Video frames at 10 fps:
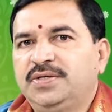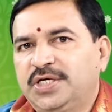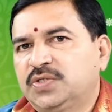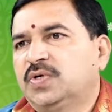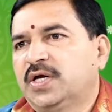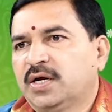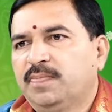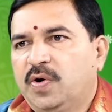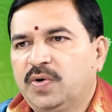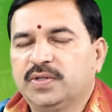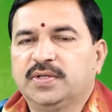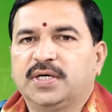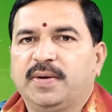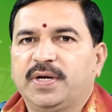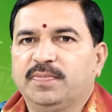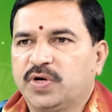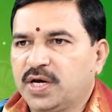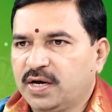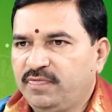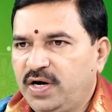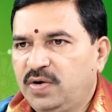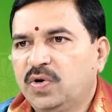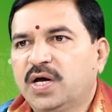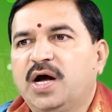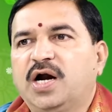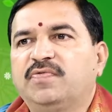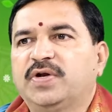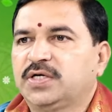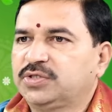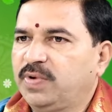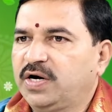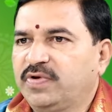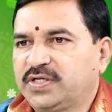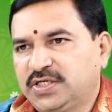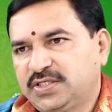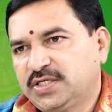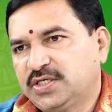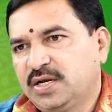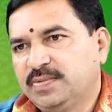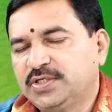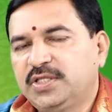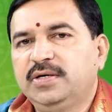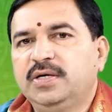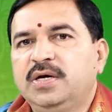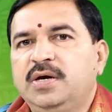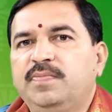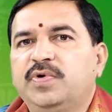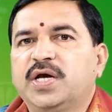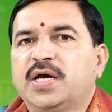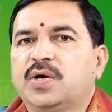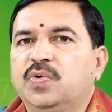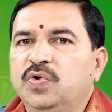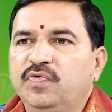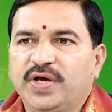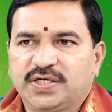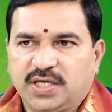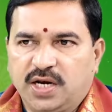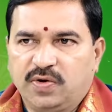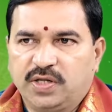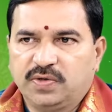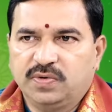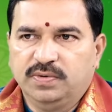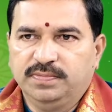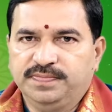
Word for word: చేసుకుంటే కనుక బాగుంటుంది కాబట్టి ముఖ్యంగా వీళ్ళు కూడా హార్డ్ వర్క్ స్మార్ట్ వర్క్ చేస్తే చాలా మంచిది ముఖ్యంగా గురువు వ్యయస్థానంలో స్థానంలో ఉన్నందుకు